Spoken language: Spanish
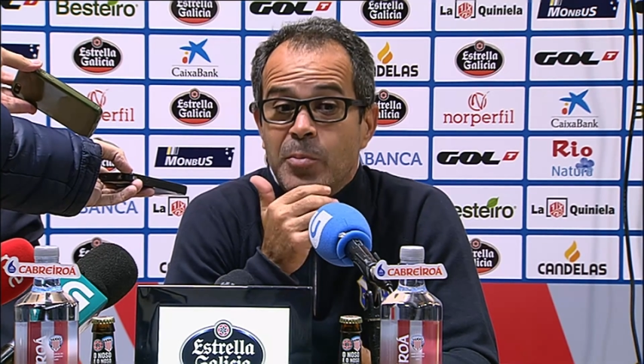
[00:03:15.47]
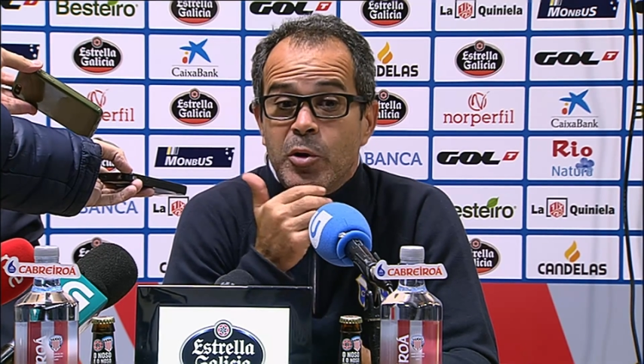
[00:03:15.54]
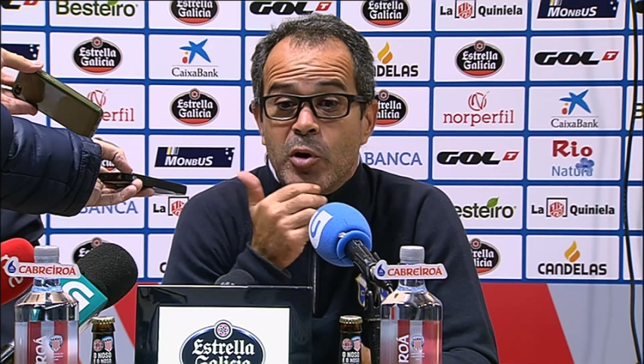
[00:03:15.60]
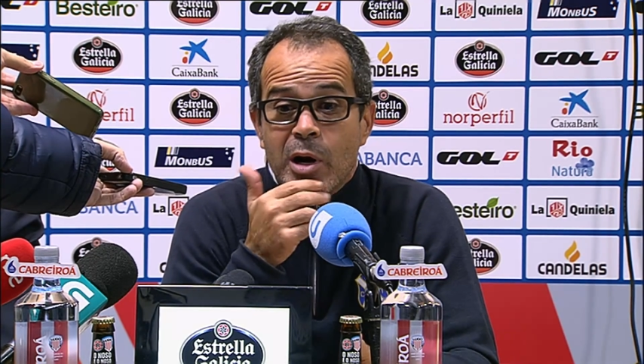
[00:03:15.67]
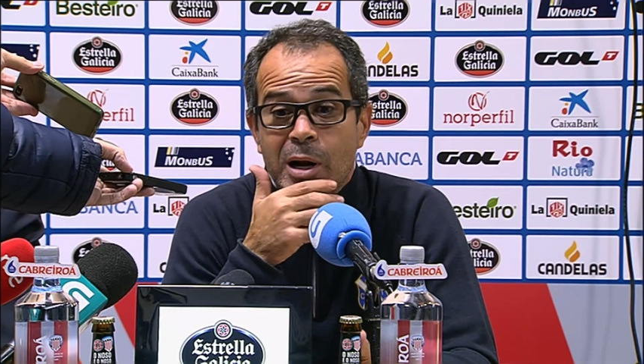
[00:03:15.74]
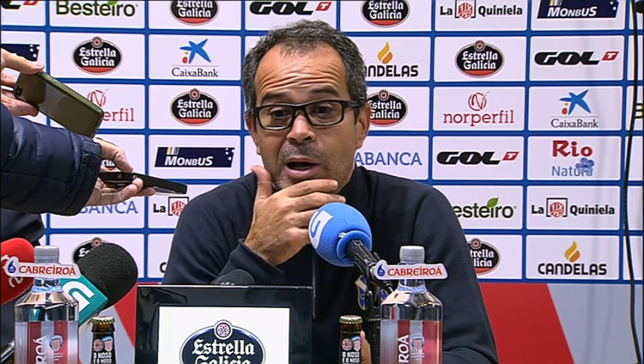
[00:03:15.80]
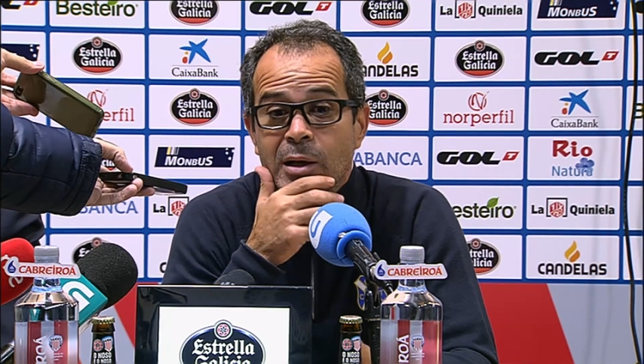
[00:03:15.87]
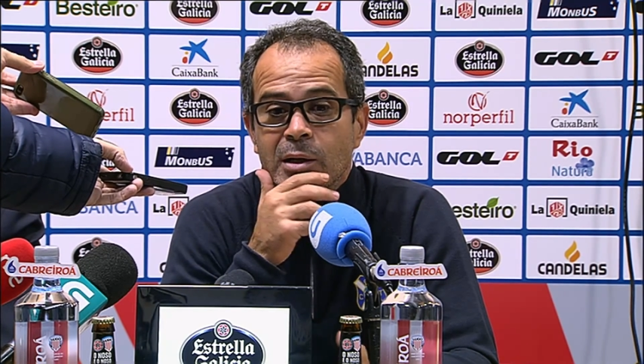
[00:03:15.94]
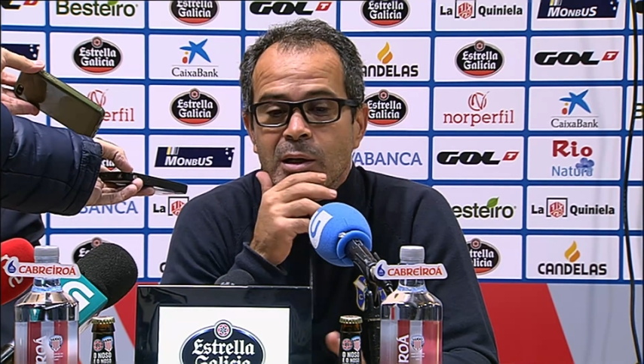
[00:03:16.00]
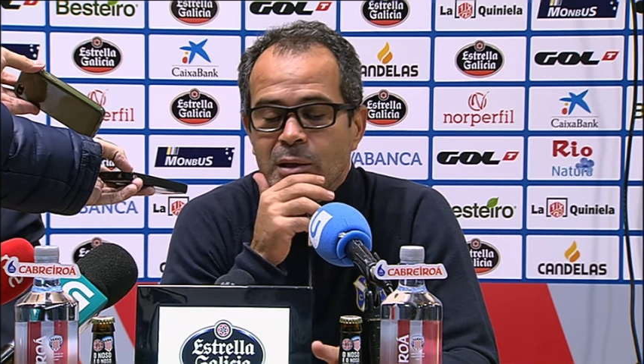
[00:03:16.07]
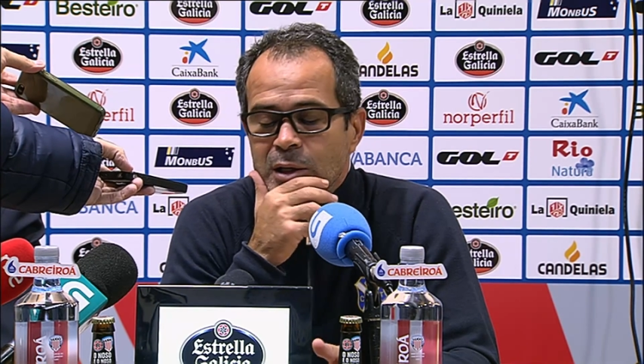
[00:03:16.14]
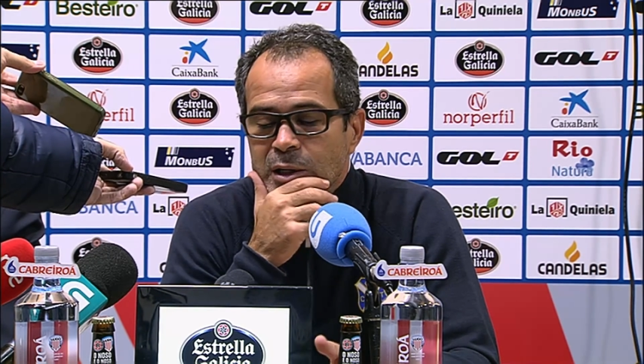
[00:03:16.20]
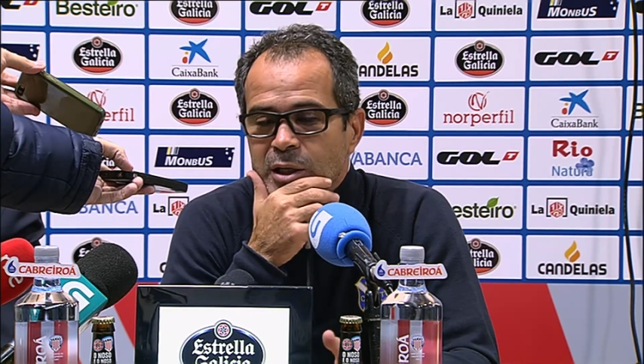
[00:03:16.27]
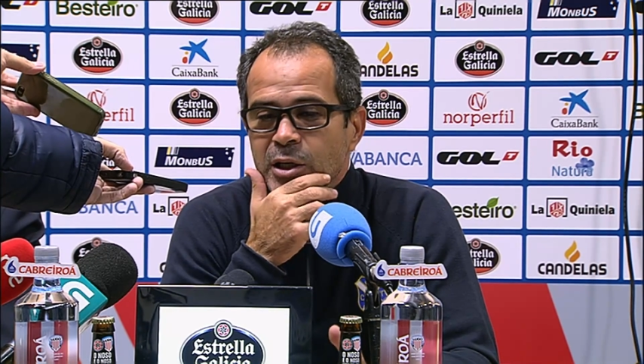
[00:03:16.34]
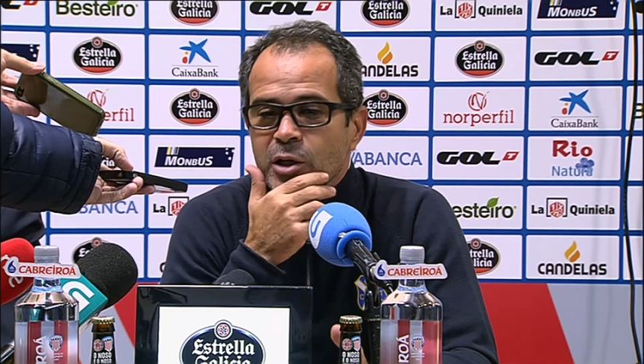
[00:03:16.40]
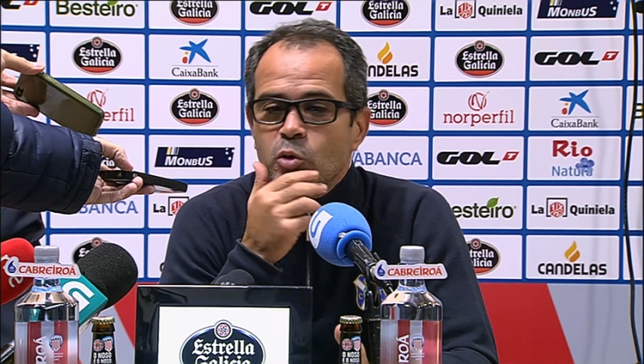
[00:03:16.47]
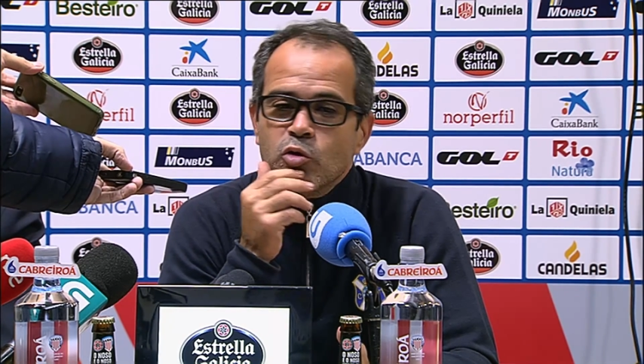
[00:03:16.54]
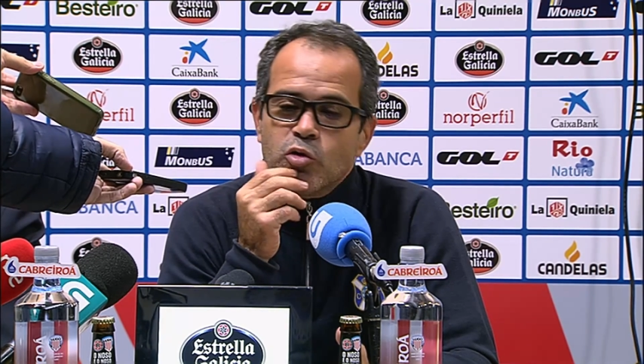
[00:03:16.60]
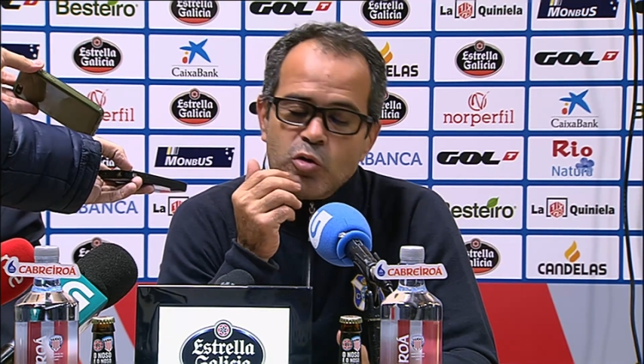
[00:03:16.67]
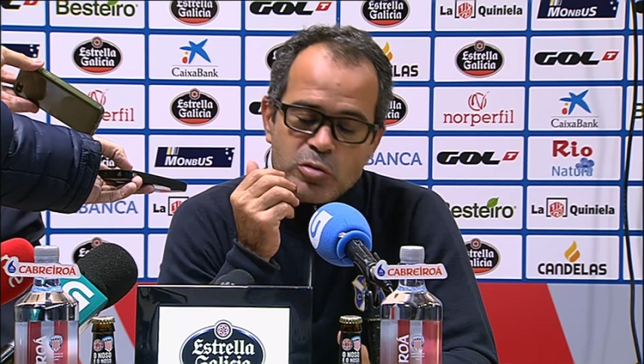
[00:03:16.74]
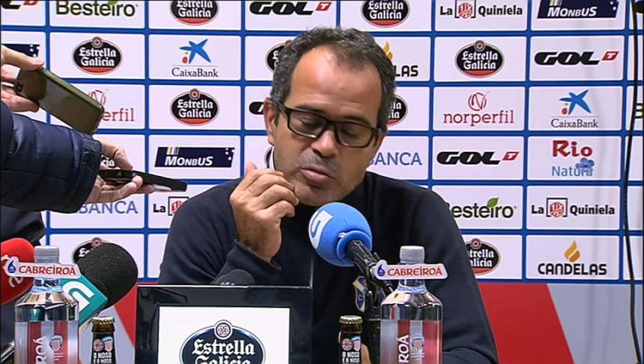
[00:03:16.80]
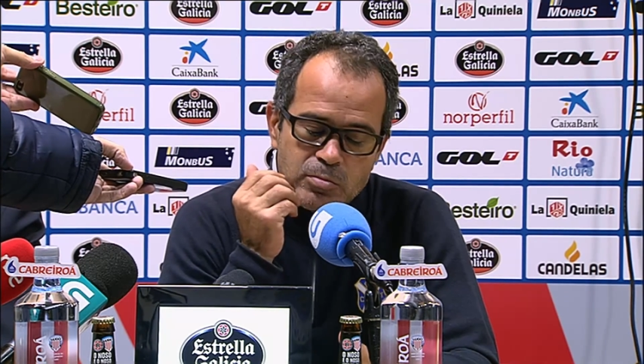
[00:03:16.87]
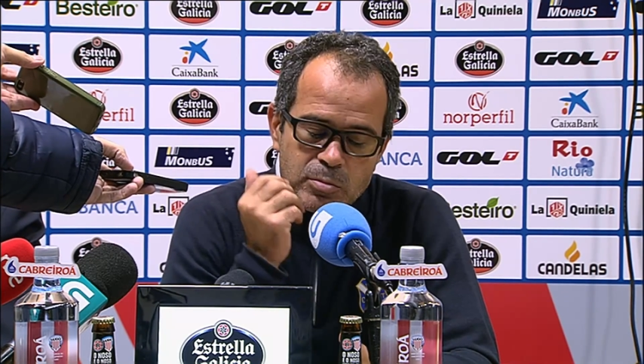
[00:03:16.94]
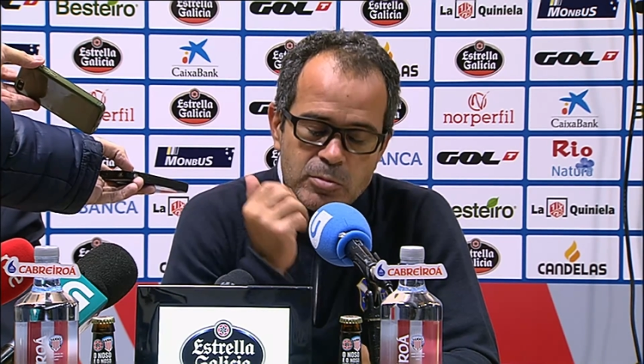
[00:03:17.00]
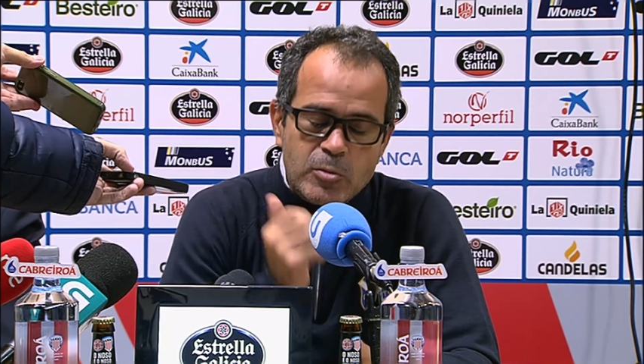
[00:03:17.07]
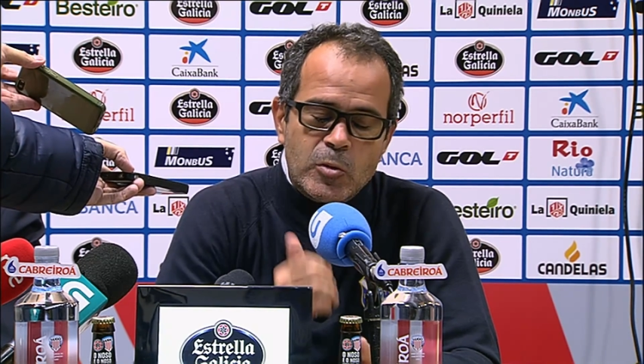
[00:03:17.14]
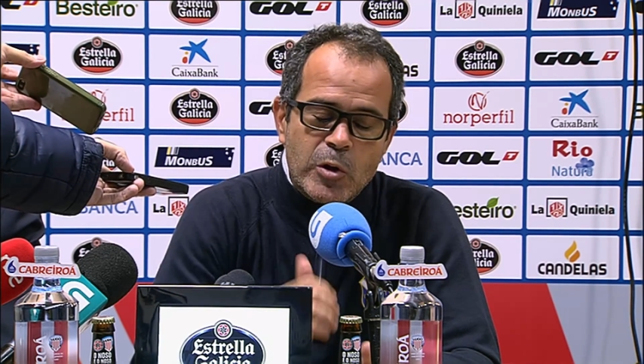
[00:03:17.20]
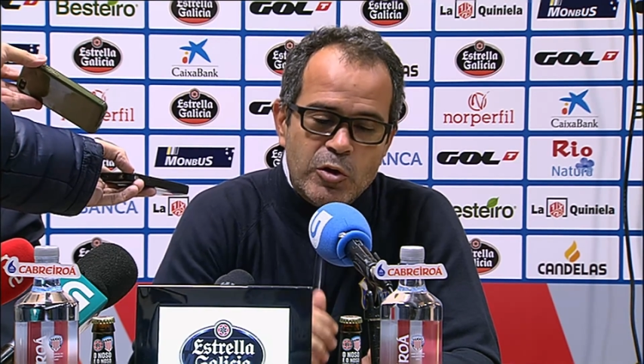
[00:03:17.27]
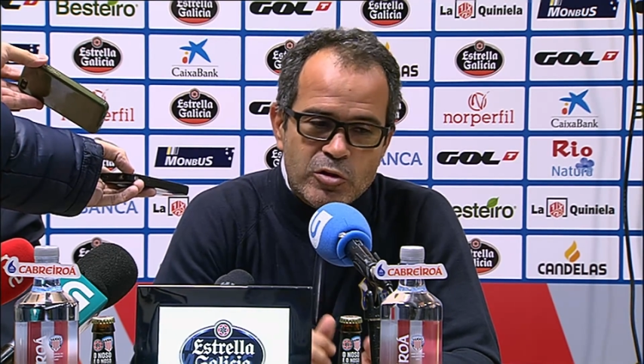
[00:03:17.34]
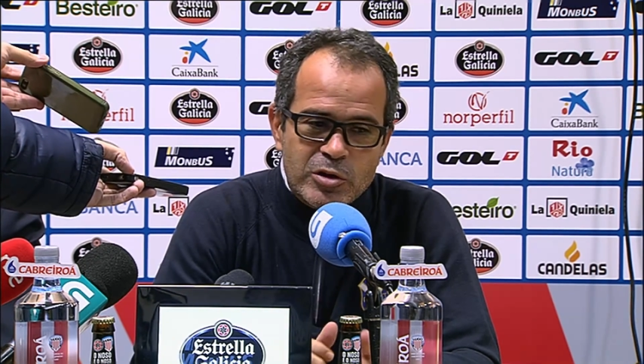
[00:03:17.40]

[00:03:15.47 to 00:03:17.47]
Pero ahora, incluso cuando